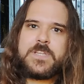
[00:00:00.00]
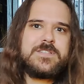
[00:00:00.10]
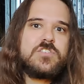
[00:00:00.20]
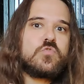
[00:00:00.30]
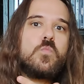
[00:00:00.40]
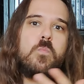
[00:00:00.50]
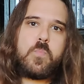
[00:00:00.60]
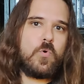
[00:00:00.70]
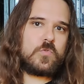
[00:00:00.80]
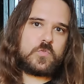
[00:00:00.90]
existe um
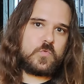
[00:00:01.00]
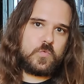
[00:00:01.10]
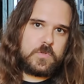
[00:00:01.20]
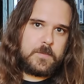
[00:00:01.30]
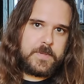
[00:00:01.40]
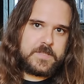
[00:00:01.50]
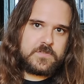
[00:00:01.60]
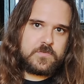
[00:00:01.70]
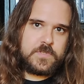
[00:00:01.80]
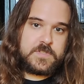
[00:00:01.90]
pouco de tudo na
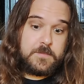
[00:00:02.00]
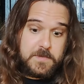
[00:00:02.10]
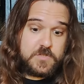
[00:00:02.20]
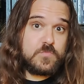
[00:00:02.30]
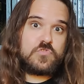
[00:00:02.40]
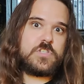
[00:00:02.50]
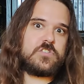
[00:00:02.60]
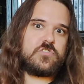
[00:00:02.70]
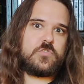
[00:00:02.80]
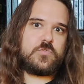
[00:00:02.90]
PS2 e mesmo nos
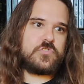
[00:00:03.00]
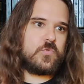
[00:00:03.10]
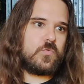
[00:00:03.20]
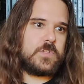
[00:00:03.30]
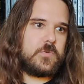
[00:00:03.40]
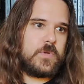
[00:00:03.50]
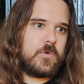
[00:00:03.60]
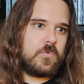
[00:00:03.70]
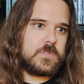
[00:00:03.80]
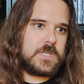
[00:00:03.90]
dias de hoje eu continuo a
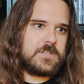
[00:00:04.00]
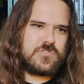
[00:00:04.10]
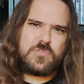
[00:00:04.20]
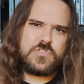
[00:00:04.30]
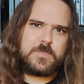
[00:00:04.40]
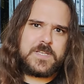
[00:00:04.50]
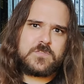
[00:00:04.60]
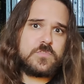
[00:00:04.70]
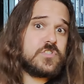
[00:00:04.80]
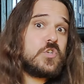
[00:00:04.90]
encontrar jogos de
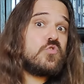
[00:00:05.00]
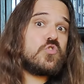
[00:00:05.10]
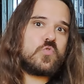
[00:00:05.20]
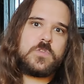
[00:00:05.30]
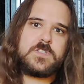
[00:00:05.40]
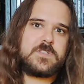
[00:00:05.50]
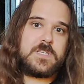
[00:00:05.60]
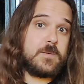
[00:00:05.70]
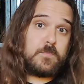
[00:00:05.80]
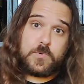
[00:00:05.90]
PS2 que eu
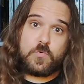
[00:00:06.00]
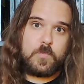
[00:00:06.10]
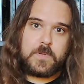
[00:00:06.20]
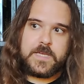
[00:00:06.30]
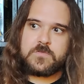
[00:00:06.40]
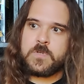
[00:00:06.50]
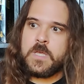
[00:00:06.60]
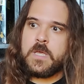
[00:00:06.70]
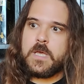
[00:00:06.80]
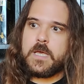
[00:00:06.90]
desconhecia por completo.
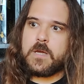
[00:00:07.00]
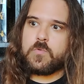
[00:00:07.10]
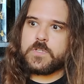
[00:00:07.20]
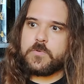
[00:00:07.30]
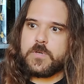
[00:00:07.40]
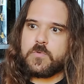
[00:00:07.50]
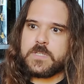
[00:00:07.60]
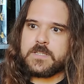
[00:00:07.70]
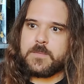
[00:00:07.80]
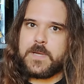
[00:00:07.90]
Uh, continuo a
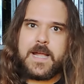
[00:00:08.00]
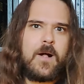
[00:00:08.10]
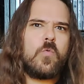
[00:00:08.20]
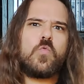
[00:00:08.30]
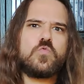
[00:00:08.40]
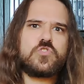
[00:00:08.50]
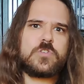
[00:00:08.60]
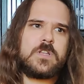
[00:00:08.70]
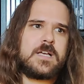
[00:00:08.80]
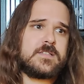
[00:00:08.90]
encontrar também
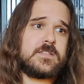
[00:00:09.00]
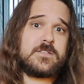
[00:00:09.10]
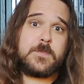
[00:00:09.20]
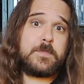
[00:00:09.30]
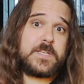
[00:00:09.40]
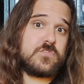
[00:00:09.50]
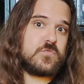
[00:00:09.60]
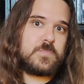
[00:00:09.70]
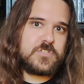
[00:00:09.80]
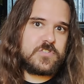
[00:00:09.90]
alguns clássicos a
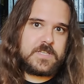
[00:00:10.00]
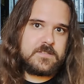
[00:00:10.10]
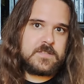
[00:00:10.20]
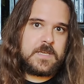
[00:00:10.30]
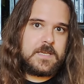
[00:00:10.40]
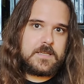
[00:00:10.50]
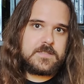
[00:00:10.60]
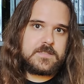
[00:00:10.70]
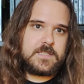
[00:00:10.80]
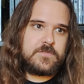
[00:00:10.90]
preços bastante
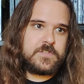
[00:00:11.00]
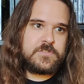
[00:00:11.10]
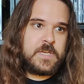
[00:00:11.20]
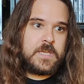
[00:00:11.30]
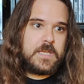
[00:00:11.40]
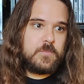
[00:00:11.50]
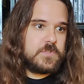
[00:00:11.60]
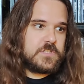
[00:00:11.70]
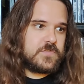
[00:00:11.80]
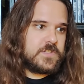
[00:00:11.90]
acessíveis e
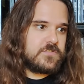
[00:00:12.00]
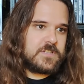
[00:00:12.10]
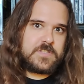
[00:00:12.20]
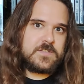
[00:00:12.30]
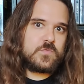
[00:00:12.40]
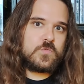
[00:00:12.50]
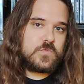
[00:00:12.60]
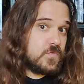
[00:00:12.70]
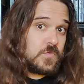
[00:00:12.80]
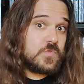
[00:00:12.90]
muitas vezes lá está,
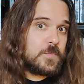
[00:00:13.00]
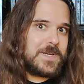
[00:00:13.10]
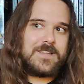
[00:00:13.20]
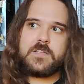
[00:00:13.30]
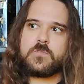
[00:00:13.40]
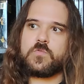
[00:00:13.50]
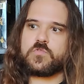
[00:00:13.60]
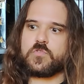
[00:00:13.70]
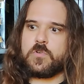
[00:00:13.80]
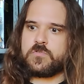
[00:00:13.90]
sou surpreendido
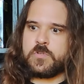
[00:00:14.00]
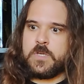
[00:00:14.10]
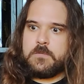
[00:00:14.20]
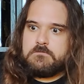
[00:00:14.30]
com jogos